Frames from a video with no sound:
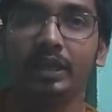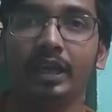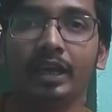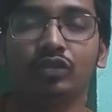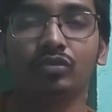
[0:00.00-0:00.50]

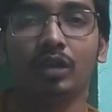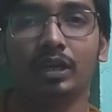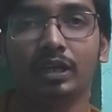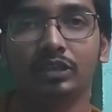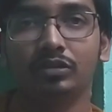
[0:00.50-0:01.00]
বাকি একশো
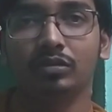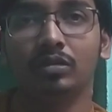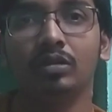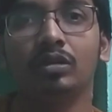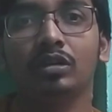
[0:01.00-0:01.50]
আঠাশ
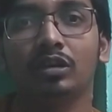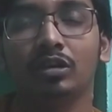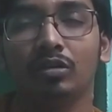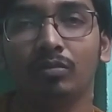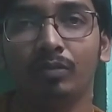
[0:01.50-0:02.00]
জন
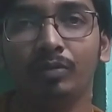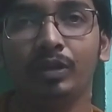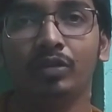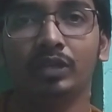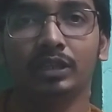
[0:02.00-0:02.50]

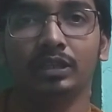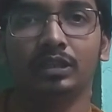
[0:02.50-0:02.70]
বিভিন্ন